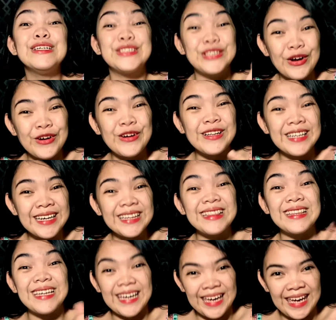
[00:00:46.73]

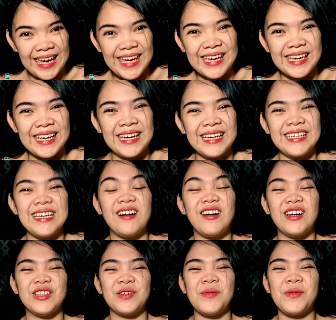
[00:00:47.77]
chocolate cake.
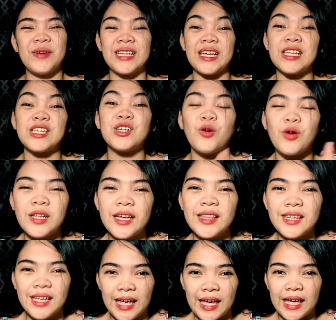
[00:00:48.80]
Yan, gumawa tayo ng
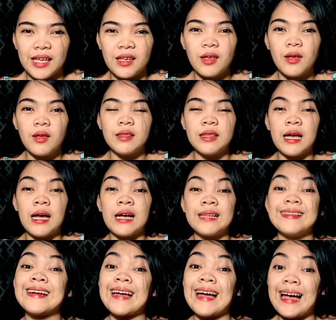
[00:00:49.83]
chocolate cake na
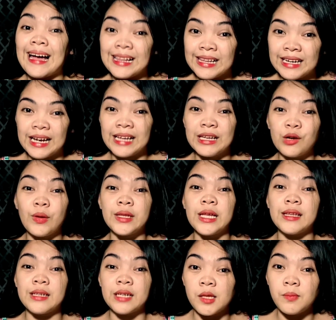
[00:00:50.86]
nagkakahalaga ng
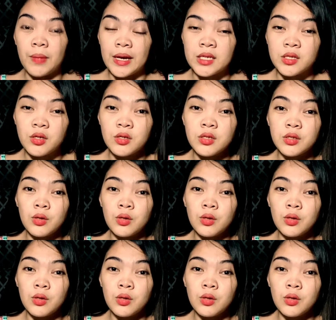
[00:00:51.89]
100 pesos.